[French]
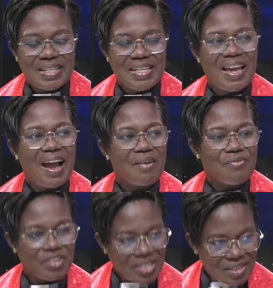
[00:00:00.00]
qui a
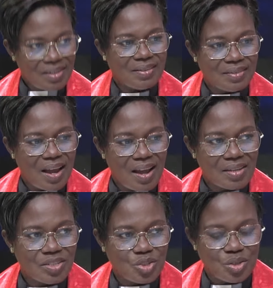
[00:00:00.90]
avancé en
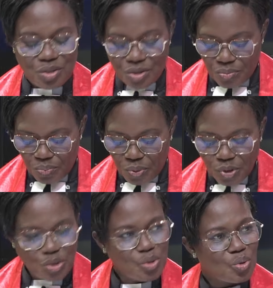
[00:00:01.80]
âge
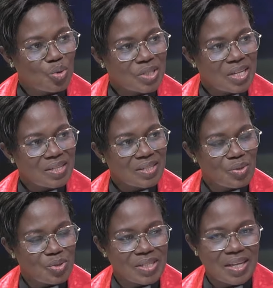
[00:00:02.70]
porte une
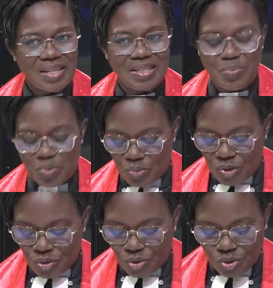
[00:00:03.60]
grossesse. On dira
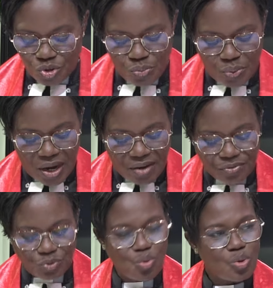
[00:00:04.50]
simplement que Dieu
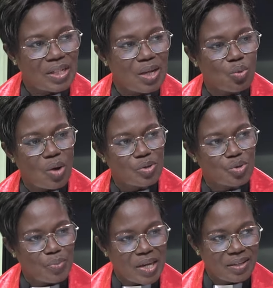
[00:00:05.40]
brave toutes les lois
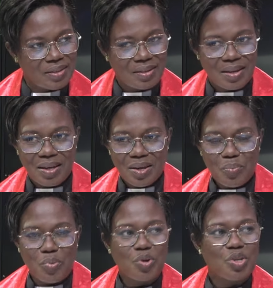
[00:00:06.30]
humaines
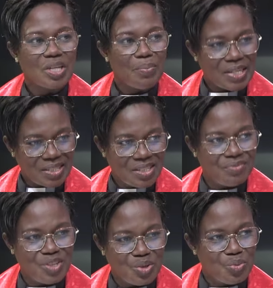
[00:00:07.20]
pour que
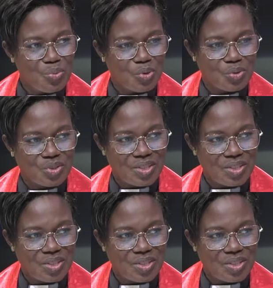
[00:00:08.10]
Jean-Baptiste vienne au monde.